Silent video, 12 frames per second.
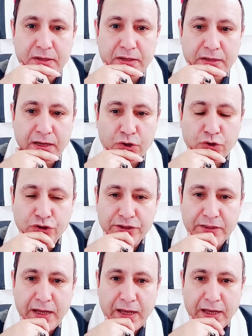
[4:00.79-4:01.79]
لا
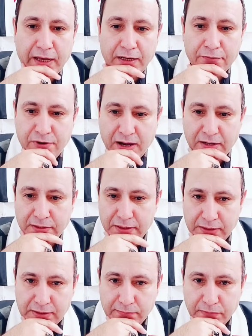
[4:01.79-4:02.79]
قلنا هل
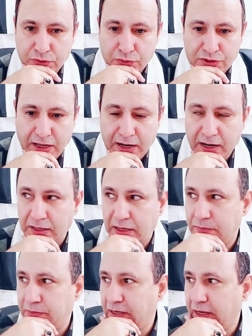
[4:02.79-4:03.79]
فرنسا تملك الصحراء
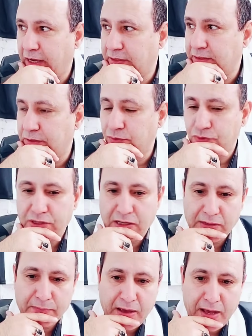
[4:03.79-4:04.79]
الغربية حتى
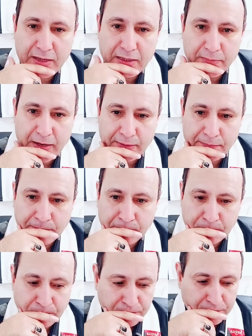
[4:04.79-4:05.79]
تسلمها للمغرب
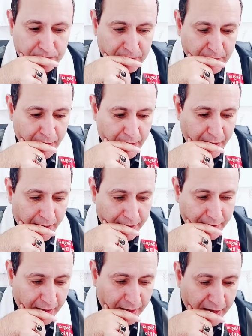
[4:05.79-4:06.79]

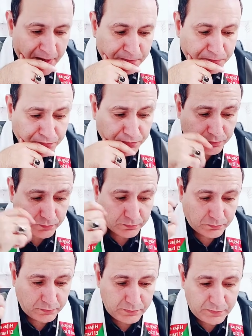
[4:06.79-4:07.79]
هذا
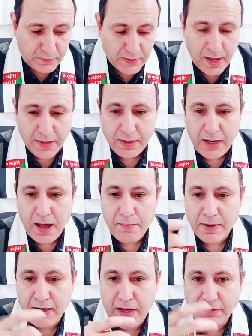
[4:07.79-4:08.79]
هذا
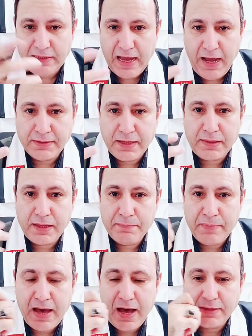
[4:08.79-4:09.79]
الأمر يعني أحدث
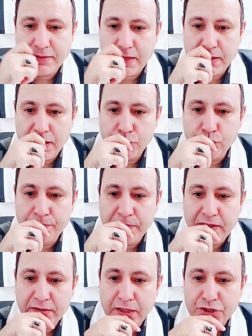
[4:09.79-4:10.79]
ما أحدثه
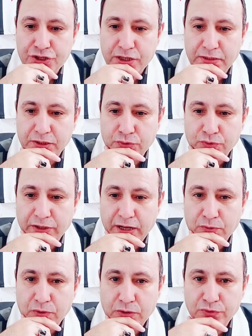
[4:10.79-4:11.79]
من ضجة
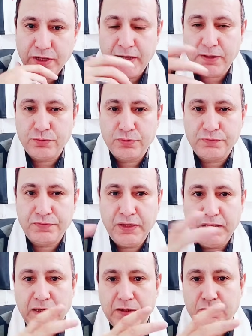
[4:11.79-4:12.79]
هنا وهناك
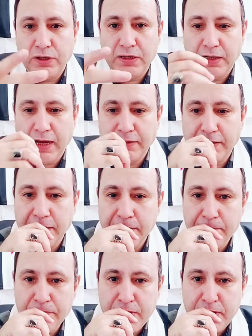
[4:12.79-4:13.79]
وفي كل يعني
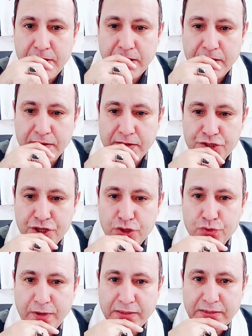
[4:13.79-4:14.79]
آه،
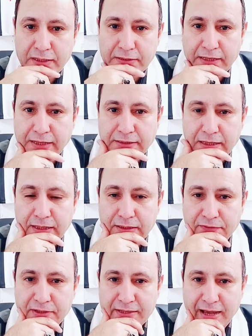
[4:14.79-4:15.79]
التجاذبات التي
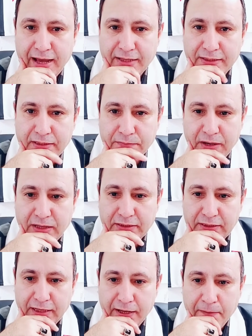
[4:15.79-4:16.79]
حدثت في الساعات
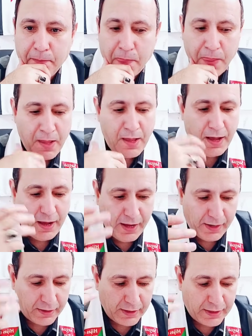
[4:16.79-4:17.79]
الماضية
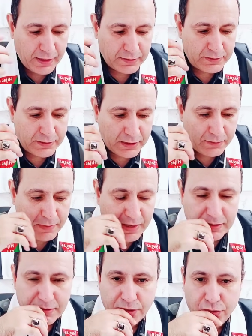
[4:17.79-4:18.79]
حركت آه،
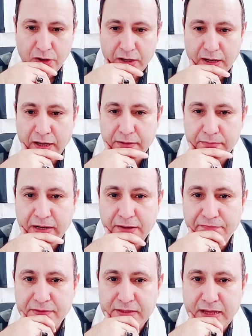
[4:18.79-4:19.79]
مرة أخرى
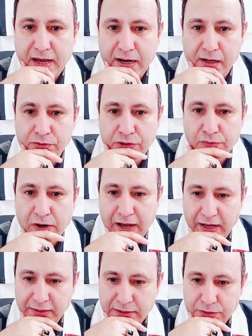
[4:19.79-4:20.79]
الملف الصحراوي
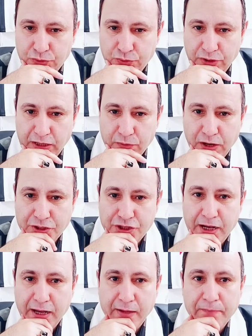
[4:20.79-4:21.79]
وأعادته
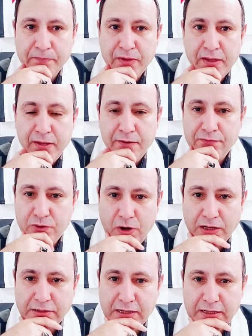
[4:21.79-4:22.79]
للواجهة في
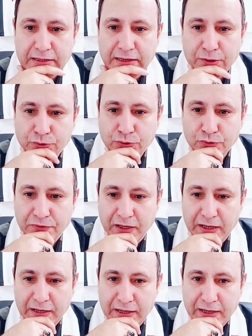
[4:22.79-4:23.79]
الوقت الذي يخوض
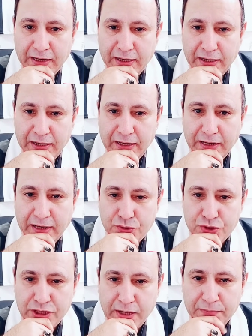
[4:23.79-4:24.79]
فيه الجيش
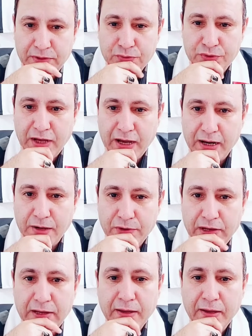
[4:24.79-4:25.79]
الشعبي
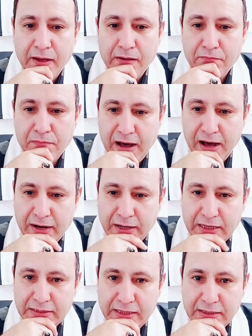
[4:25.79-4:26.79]
الصحراوي
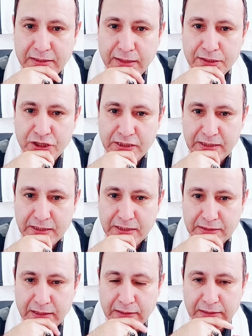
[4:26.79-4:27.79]
معركة
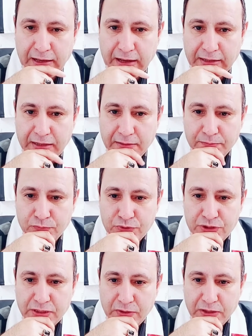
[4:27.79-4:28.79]
شديدة على
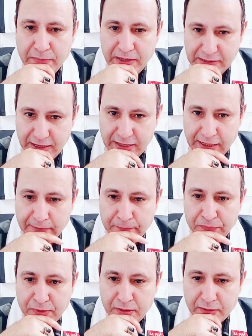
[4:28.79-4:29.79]
المستوى الميداني